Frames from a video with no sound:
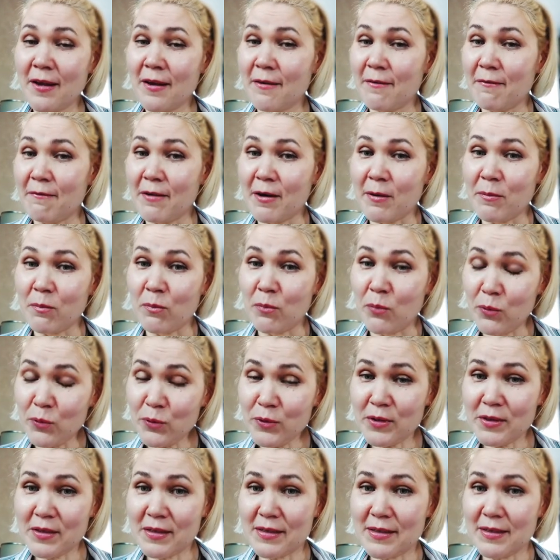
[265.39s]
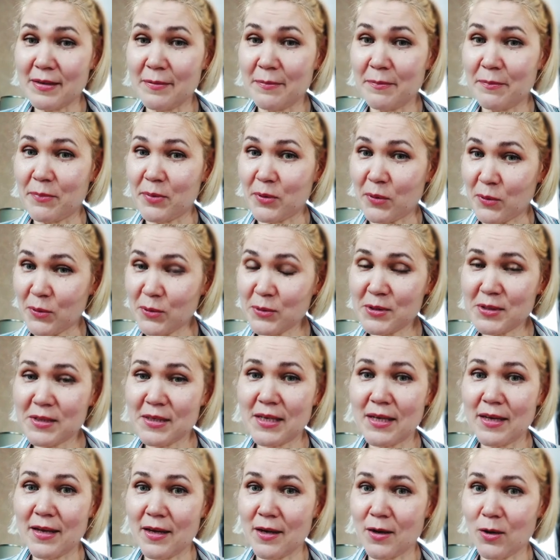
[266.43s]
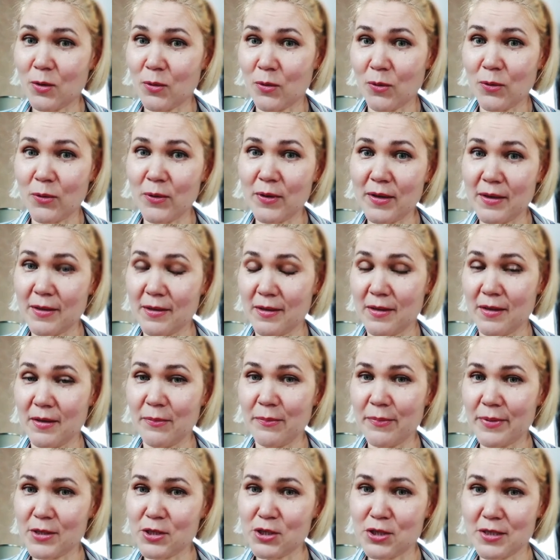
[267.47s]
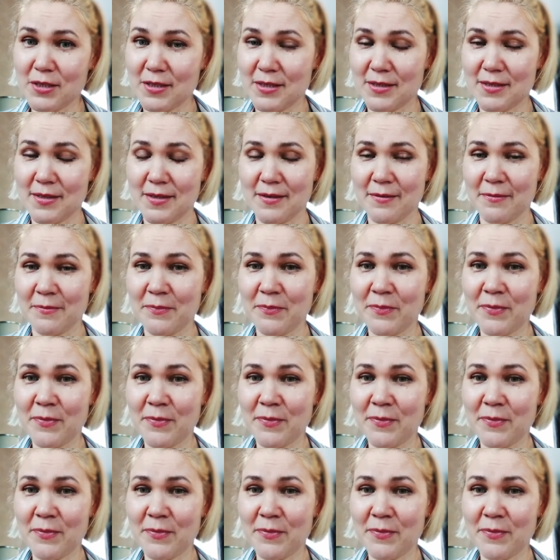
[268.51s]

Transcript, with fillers: вам будет просто легко идти по жизни.